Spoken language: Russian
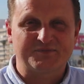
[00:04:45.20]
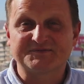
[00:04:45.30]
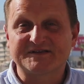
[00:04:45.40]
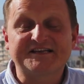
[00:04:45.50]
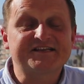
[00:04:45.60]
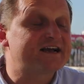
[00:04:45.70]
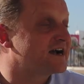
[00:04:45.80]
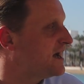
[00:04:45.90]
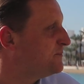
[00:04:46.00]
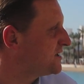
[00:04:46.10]
Посмотрите,
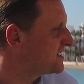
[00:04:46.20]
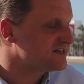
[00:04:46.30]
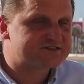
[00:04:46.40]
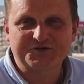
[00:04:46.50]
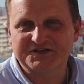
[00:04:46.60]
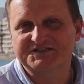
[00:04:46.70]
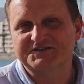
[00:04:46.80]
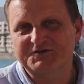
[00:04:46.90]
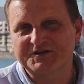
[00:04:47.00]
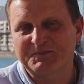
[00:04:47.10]
какая прекрасная у нас
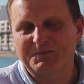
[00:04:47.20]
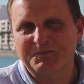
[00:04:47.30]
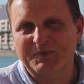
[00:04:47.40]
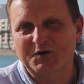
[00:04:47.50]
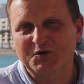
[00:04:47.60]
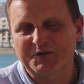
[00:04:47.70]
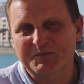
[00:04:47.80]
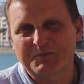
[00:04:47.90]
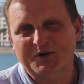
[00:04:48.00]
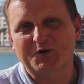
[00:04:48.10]
сегодня погода.
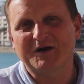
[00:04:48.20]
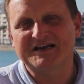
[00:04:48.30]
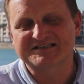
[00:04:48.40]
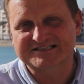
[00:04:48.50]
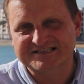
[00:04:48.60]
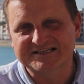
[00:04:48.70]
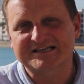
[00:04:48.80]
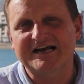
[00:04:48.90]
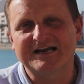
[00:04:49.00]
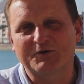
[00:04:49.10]
Мы прогулялись к
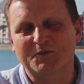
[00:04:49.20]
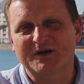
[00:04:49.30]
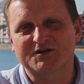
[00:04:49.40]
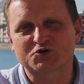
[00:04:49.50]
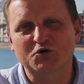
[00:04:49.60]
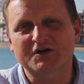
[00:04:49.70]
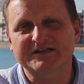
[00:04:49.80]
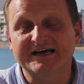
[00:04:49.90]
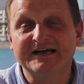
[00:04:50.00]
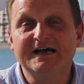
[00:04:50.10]
центральному пляжу
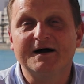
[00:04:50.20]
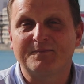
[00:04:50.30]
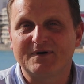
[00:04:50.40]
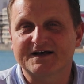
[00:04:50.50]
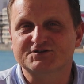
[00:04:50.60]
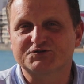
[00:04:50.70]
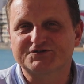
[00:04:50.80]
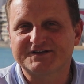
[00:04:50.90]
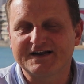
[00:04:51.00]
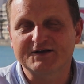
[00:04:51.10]
города, пляжу
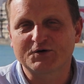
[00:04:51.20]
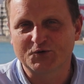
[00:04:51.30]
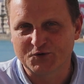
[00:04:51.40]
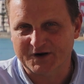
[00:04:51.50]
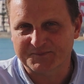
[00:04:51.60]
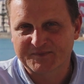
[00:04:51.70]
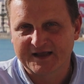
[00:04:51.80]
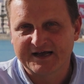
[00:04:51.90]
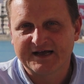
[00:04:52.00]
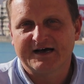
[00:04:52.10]
Дель Кура.
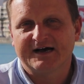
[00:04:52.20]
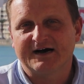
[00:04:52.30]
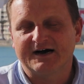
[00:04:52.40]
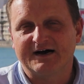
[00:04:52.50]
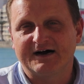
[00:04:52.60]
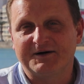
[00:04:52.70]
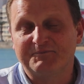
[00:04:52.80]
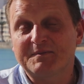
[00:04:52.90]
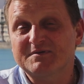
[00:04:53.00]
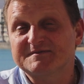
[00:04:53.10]
А,
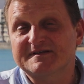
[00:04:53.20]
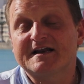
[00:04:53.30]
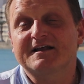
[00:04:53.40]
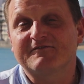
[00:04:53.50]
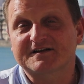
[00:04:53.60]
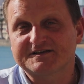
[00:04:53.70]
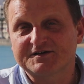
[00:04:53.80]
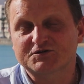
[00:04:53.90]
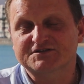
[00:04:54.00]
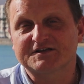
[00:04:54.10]
мы посмотрели
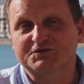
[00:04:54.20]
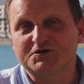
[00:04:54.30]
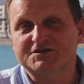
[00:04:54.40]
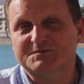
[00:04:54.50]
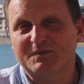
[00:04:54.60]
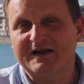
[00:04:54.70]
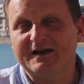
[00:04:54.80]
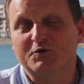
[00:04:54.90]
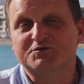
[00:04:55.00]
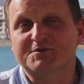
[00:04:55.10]
квартиру с одной
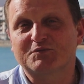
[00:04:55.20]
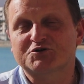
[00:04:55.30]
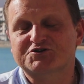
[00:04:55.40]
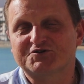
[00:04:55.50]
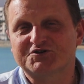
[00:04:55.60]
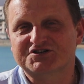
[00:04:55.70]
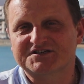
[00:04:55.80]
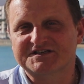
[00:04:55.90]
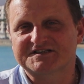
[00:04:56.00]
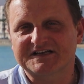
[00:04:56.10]
спальней общей площадью
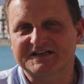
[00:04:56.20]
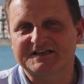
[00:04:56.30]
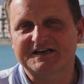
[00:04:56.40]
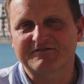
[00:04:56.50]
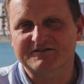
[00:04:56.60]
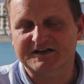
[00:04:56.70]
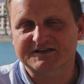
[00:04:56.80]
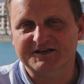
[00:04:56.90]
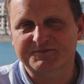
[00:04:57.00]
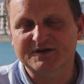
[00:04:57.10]
63
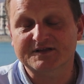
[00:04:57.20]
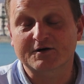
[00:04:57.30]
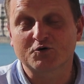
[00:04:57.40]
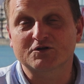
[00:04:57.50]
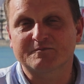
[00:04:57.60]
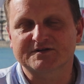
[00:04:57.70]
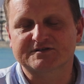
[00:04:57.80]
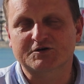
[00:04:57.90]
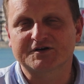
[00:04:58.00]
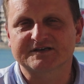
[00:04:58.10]
квадратных метра, год
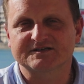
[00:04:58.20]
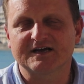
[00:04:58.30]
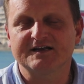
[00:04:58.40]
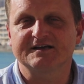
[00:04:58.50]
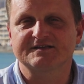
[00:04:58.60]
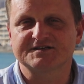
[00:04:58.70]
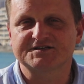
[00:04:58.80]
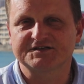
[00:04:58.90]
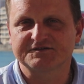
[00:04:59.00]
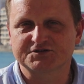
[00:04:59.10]
постройки здания
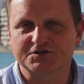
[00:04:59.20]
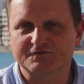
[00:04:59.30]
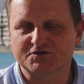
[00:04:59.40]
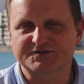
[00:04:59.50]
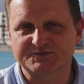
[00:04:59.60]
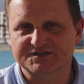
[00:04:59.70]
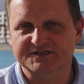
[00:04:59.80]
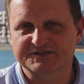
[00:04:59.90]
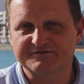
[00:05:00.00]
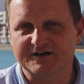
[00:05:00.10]

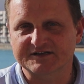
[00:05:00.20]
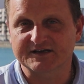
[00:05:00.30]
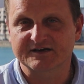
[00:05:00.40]
1989.